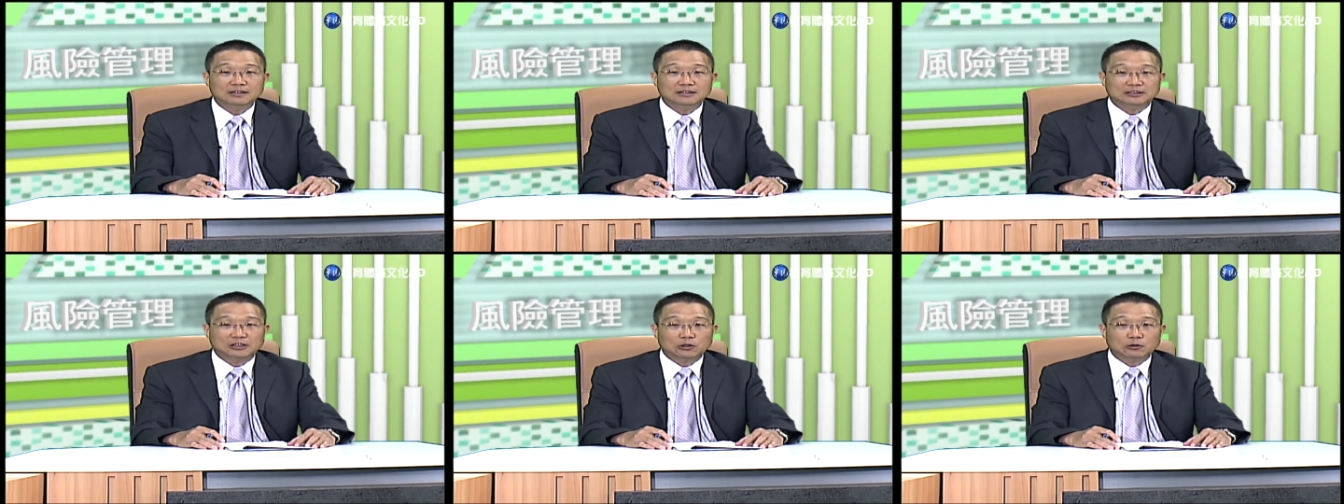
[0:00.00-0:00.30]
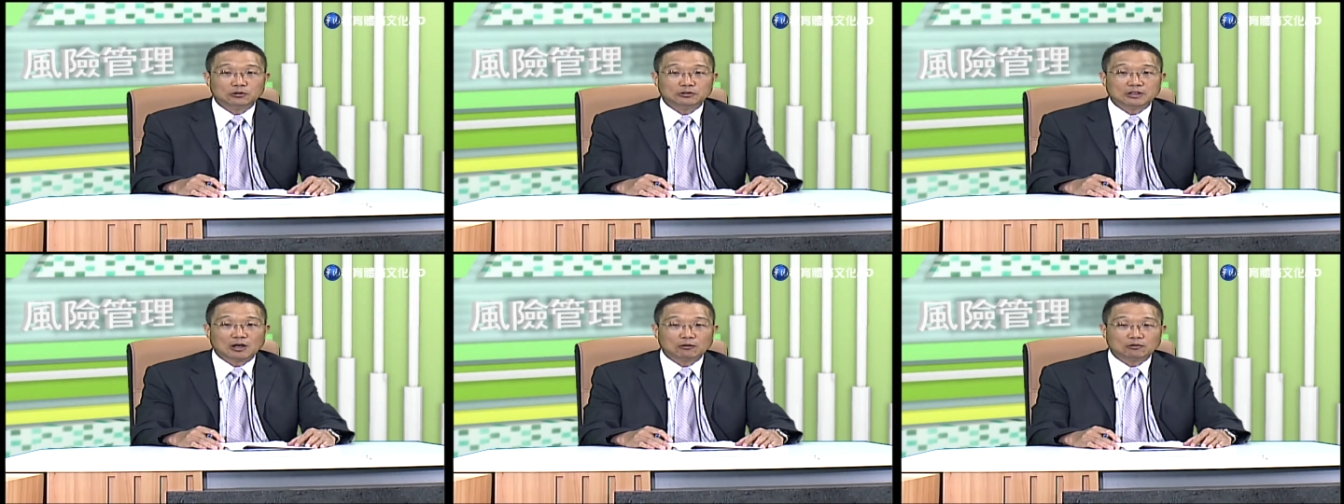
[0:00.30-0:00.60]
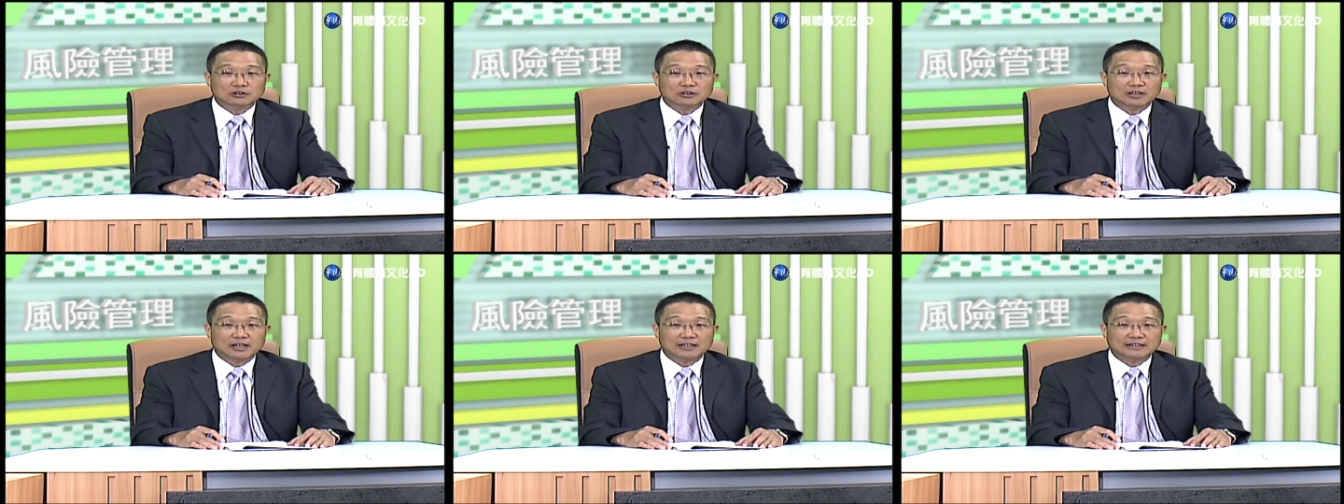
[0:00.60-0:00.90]
结果
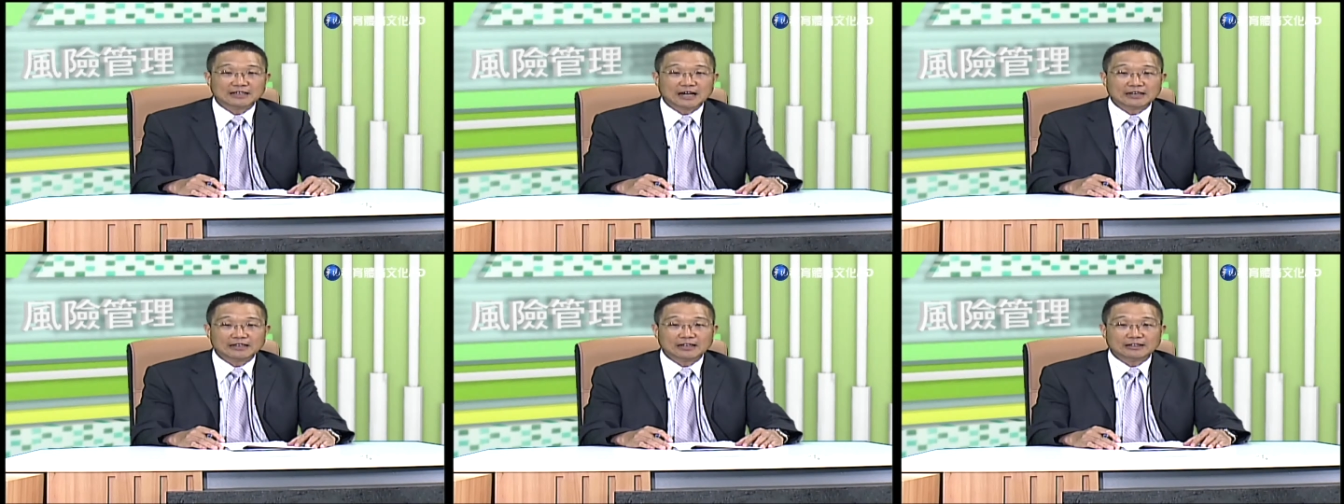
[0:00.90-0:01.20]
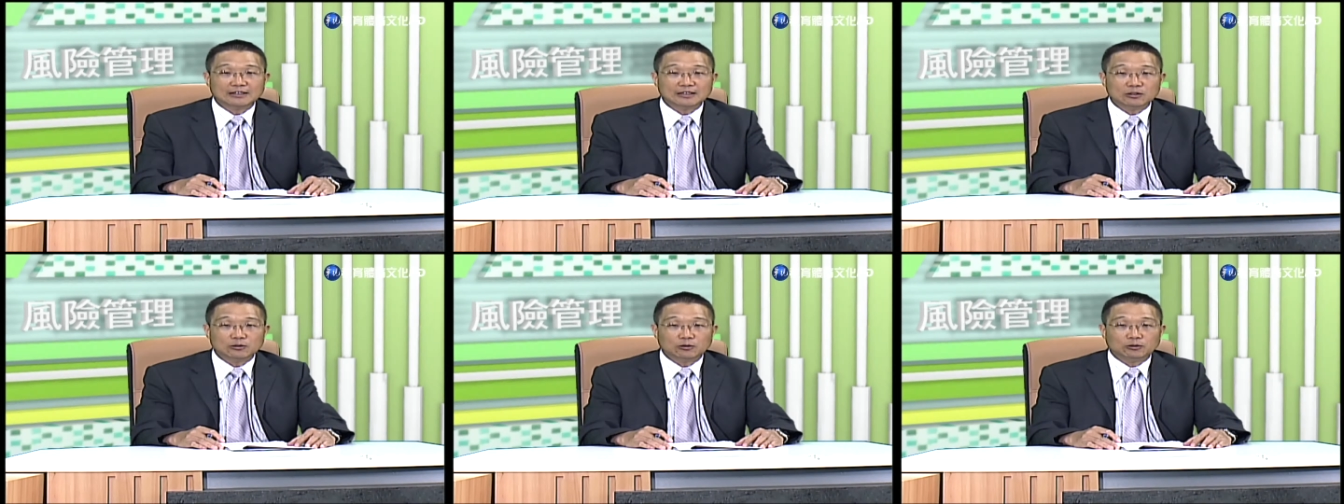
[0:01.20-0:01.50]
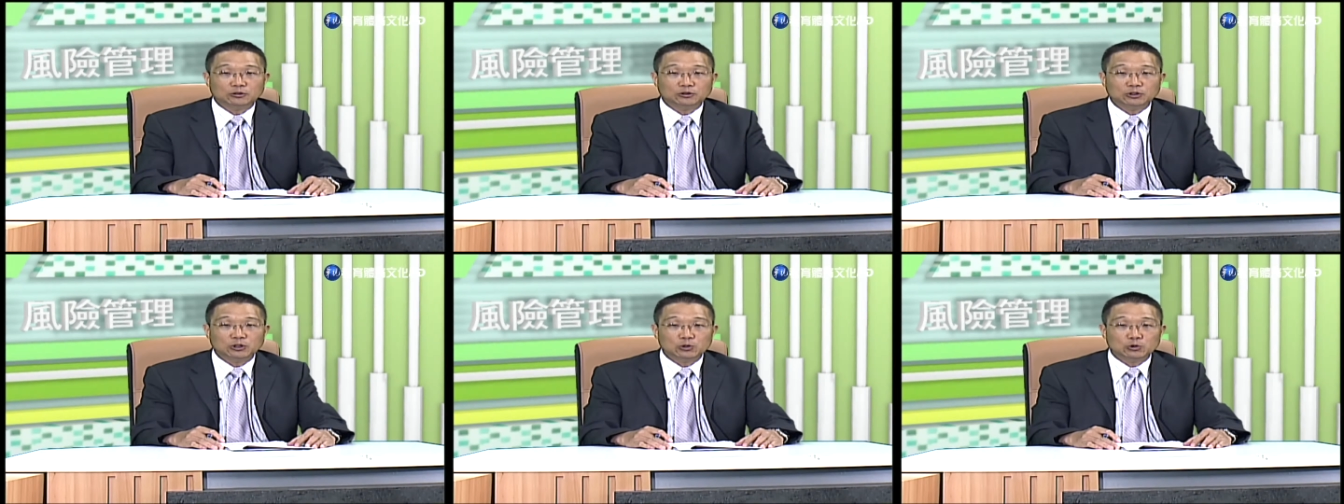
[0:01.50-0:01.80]
导致呢大量人
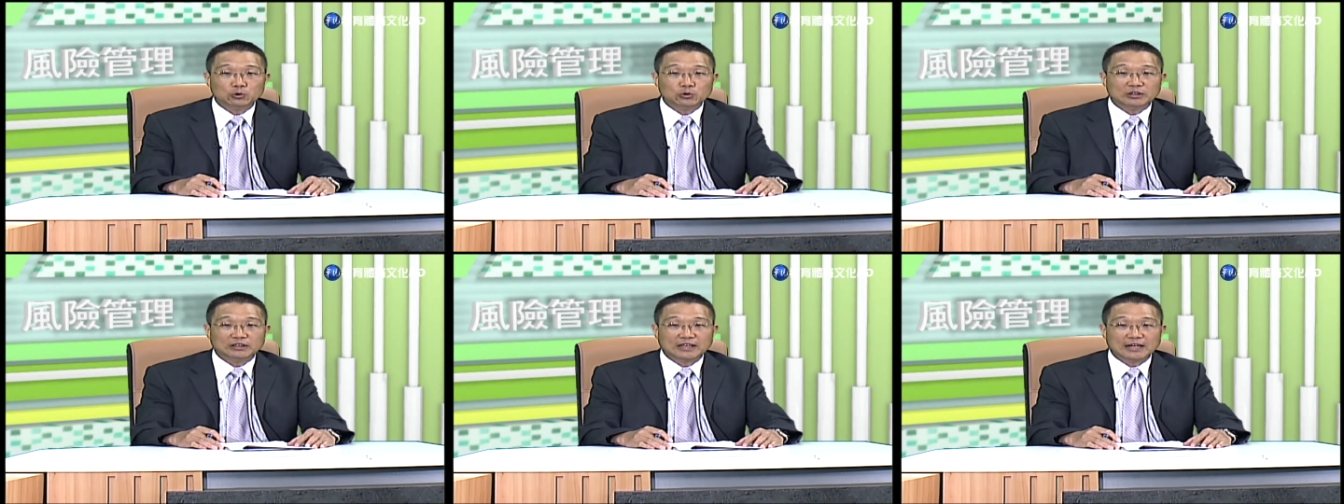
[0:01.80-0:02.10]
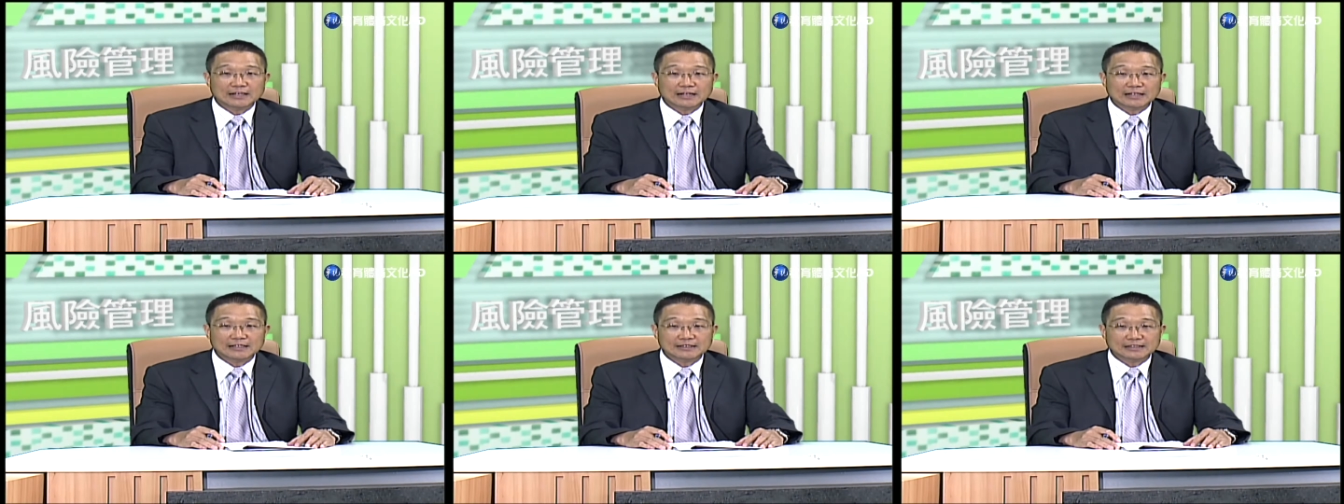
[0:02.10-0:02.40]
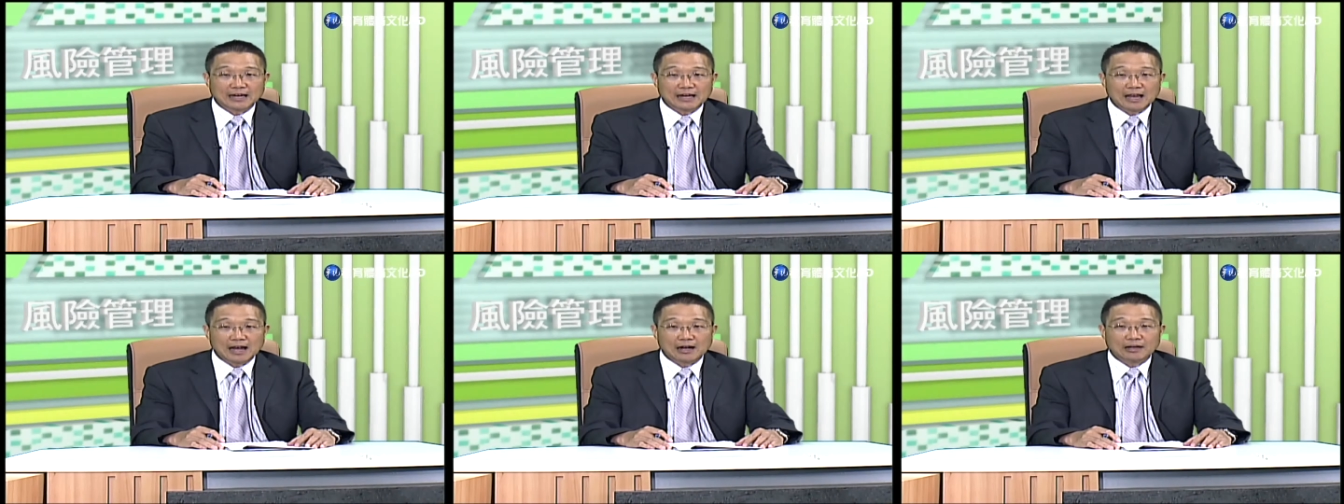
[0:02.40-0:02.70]
口居住于天然
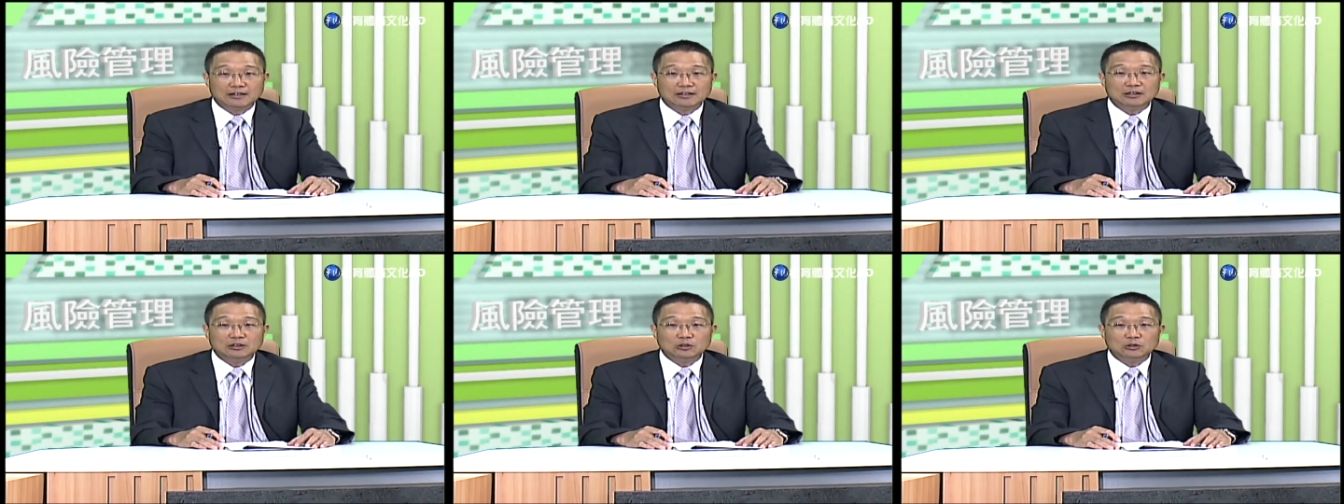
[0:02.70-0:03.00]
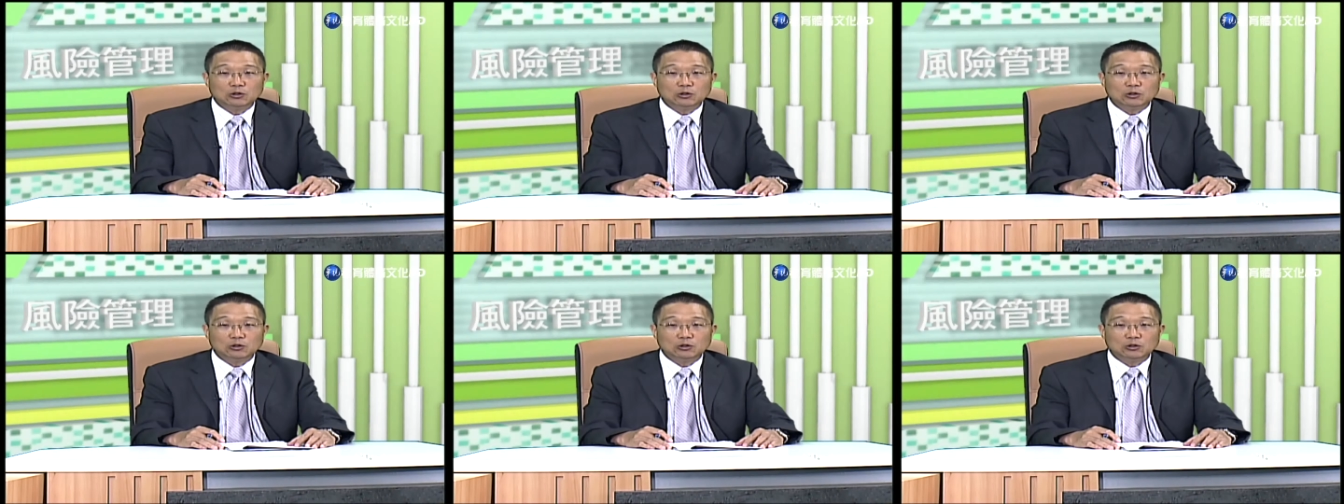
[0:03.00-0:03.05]
灾害